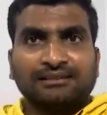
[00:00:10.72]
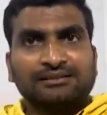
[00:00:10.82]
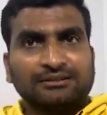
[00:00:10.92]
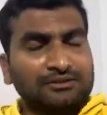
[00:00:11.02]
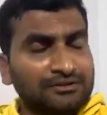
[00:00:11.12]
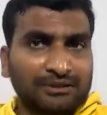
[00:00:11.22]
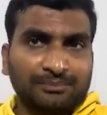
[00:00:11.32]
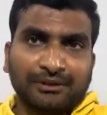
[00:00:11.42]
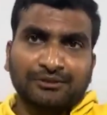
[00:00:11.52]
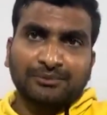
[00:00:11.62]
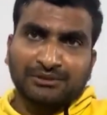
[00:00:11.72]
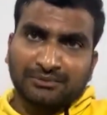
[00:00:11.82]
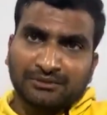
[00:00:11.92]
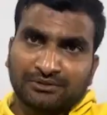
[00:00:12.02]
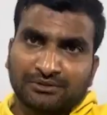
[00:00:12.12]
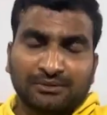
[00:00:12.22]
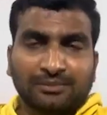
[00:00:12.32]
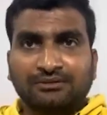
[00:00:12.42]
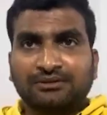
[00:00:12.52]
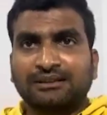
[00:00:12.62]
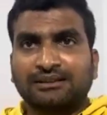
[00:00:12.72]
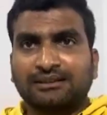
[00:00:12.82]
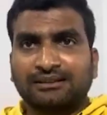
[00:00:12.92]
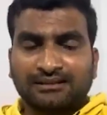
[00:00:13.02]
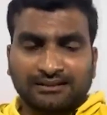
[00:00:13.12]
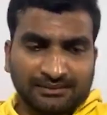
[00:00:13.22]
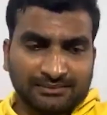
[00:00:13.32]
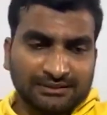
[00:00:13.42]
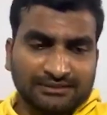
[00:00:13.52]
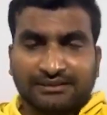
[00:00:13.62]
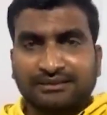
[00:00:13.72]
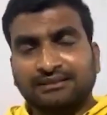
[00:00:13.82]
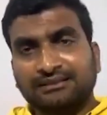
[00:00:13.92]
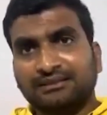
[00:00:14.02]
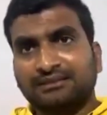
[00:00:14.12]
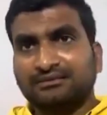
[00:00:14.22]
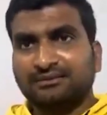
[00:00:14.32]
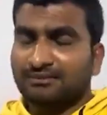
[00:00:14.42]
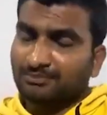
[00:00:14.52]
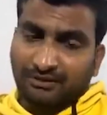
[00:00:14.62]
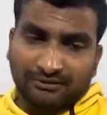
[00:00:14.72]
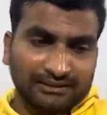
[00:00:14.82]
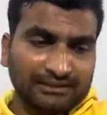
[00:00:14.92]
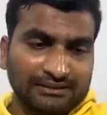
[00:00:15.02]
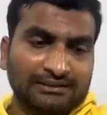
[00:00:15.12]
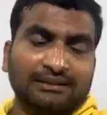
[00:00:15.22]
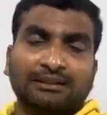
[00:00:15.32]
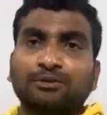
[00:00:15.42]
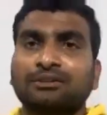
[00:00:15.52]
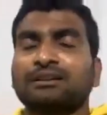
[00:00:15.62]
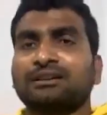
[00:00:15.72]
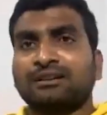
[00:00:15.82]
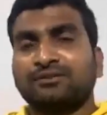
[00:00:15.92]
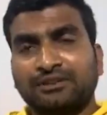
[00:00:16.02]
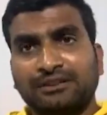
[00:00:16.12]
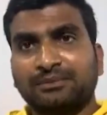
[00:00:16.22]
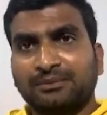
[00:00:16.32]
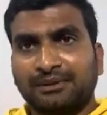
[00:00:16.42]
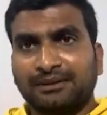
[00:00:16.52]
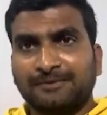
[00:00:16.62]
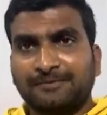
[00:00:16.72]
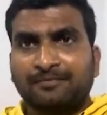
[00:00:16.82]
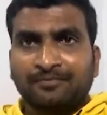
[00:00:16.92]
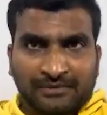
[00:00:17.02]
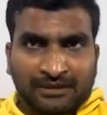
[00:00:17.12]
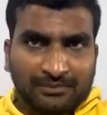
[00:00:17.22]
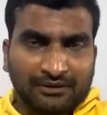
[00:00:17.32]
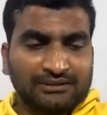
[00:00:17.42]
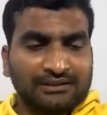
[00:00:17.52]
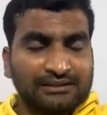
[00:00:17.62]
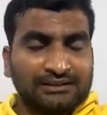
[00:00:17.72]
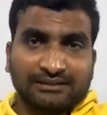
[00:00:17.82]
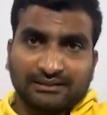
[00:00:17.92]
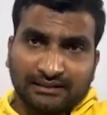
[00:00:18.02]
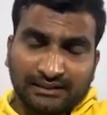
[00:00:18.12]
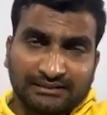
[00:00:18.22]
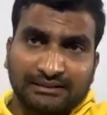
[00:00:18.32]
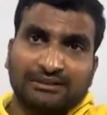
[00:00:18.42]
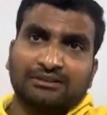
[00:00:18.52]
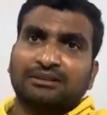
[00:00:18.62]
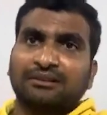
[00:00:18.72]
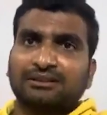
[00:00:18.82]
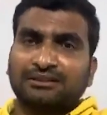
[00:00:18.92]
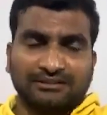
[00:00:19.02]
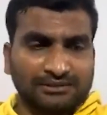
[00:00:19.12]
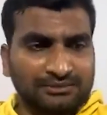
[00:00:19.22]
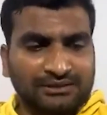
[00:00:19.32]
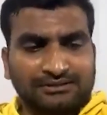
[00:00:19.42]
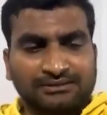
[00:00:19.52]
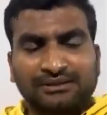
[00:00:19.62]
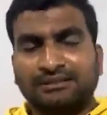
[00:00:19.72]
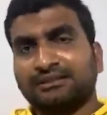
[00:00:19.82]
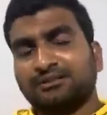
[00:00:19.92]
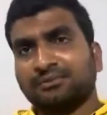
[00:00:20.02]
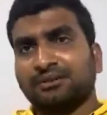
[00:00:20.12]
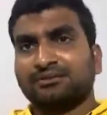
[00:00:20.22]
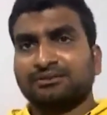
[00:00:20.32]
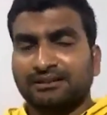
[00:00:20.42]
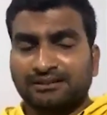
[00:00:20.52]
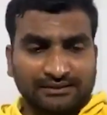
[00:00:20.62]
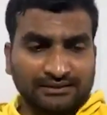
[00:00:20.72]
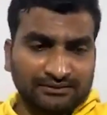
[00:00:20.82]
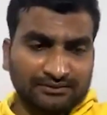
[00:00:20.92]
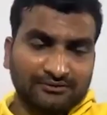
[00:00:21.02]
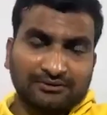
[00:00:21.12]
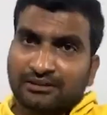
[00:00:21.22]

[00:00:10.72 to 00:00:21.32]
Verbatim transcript: ఇతను రెండు వేల పంతొమ్మిది ముందు కూడా పవన్ కళ్యాణ్ గారికి ప్రచారం చేశాడు పవన్ కళ్యాణ్ గారికి ఒక రకంగా వీరాభిమాని పవన్ కళ్యాణ్ గారు అధికారంలో రావాలని డబ్బులు ఖర్చు చేశాడు పవన్ కళ్యాణ్ గారు